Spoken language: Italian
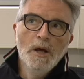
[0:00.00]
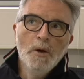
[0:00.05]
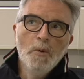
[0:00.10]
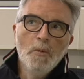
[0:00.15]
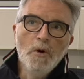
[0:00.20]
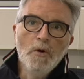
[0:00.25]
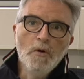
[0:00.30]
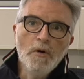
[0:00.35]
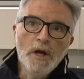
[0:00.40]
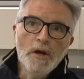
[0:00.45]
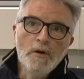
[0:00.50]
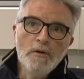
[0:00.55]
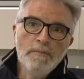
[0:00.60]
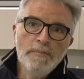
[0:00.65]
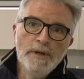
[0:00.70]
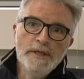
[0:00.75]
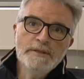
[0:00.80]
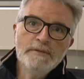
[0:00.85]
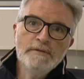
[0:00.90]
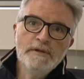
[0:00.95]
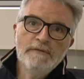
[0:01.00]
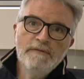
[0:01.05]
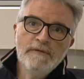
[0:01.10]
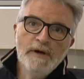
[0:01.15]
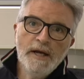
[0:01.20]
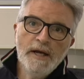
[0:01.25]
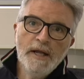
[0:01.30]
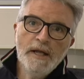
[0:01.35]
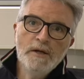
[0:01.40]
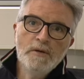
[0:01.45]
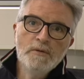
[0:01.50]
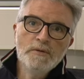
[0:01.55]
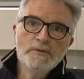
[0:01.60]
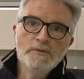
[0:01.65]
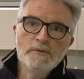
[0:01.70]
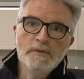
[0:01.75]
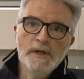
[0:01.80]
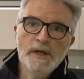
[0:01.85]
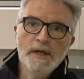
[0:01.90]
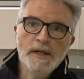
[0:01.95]
Quello che è complesso da fare è
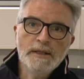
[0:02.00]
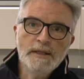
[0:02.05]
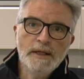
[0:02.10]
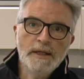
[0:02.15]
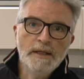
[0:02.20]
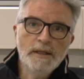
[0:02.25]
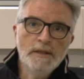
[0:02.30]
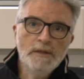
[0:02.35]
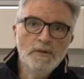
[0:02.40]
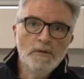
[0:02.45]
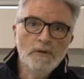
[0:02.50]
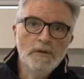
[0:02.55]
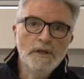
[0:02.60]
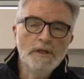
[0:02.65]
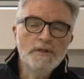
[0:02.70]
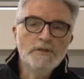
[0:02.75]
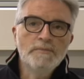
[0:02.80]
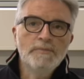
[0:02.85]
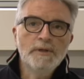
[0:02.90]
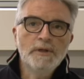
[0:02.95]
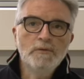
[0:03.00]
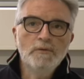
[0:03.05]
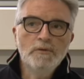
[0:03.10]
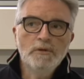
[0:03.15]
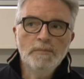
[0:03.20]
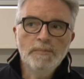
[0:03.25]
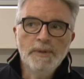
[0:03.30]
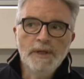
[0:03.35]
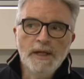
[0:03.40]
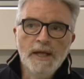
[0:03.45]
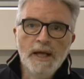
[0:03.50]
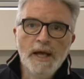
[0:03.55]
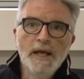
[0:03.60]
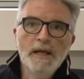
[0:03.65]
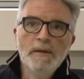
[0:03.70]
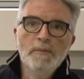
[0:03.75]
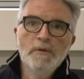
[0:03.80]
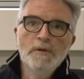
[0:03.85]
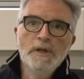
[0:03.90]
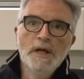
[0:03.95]
ricostruire la traiettoria, soprattutto perché
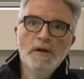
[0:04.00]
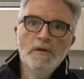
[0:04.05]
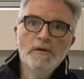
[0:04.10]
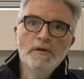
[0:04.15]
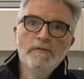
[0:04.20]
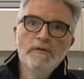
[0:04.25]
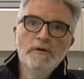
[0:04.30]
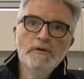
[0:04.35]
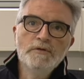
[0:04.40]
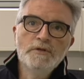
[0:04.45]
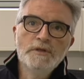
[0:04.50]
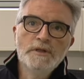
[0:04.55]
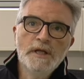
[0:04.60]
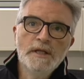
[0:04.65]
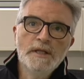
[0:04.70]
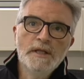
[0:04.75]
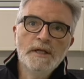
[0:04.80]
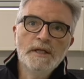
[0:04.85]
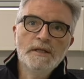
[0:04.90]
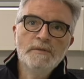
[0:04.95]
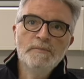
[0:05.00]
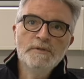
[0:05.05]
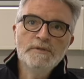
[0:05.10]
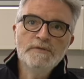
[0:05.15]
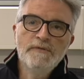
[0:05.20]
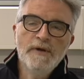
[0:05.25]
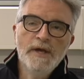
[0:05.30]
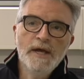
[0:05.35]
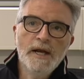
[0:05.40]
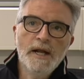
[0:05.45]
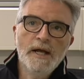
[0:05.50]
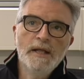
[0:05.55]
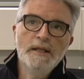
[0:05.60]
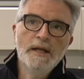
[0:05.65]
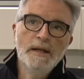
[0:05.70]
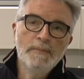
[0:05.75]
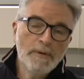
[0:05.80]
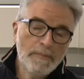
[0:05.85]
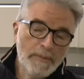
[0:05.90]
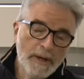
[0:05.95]
il modello di velocità dell'atmosfera,
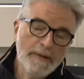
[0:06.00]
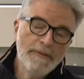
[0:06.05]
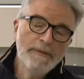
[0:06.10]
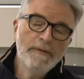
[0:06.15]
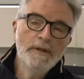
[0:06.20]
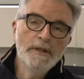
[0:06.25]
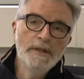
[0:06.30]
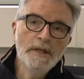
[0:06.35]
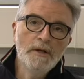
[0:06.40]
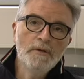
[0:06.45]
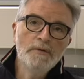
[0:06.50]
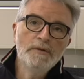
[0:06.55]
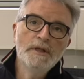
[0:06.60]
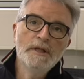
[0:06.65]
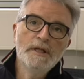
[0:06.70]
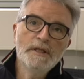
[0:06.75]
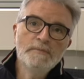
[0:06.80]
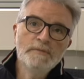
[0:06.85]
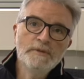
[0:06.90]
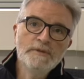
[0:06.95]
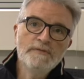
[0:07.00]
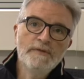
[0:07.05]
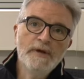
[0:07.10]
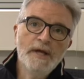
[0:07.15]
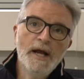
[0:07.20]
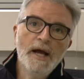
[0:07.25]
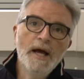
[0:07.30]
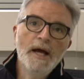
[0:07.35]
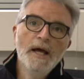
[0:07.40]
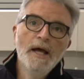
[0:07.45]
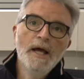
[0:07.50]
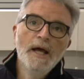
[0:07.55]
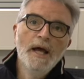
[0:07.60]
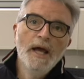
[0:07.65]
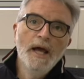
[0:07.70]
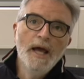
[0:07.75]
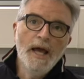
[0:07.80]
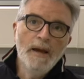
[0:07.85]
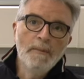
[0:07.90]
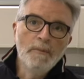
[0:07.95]
della propagazione delle onde in atmosfera
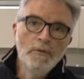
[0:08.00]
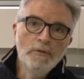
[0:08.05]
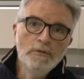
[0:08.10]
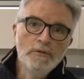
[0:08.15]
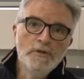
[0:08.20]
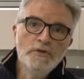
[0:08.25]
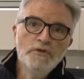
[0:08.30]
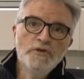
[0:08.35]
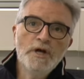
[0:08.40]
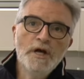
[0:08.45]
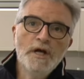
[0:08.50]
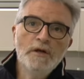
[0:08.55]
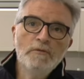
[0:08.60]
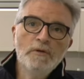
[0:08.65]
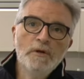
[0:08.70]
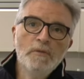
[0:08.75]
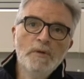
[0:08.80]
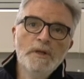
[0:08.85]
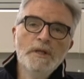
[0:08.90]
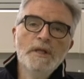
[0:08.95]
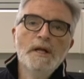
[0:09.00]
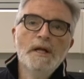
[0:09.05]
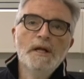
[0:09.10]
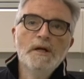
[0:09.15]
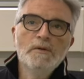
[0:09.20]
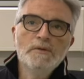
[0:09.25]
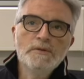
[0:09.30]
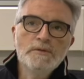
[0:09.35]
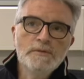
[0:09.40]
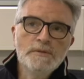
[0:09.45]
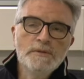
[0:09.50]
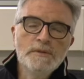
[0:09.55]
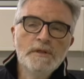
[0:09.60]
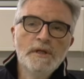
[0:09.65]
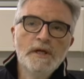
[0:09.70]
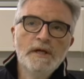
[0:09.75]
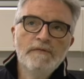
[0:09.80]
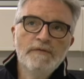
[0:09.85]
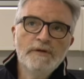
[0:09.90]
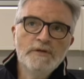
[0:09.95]
è molto incerto e quindi la
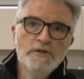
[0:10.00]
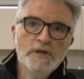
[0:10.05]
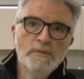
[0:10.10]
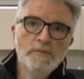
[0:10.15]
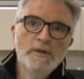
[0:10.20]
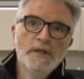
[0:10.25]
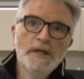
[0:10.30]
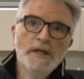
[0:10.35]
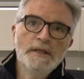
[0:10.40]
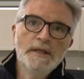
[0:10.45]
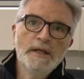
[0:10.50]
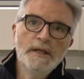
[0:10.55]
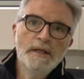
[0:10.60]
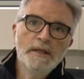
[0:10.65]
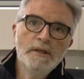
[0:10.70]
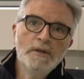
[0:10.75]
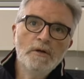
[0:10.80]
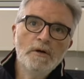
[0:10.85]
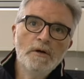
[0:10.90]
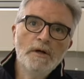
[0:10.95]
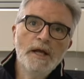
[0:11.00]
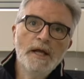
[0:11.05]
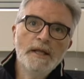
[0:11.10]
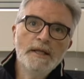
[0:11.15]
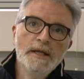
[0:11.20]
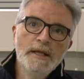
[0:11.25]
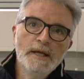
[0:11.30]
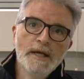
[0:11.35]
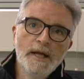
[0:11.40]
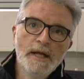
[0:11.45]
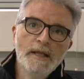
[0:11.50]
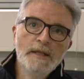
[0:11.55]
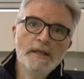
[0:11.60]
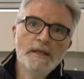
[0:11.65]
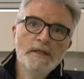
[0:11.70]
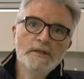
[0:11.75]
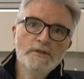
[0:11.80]
ricostruzione che facciamo della traiettoria ha delle grandi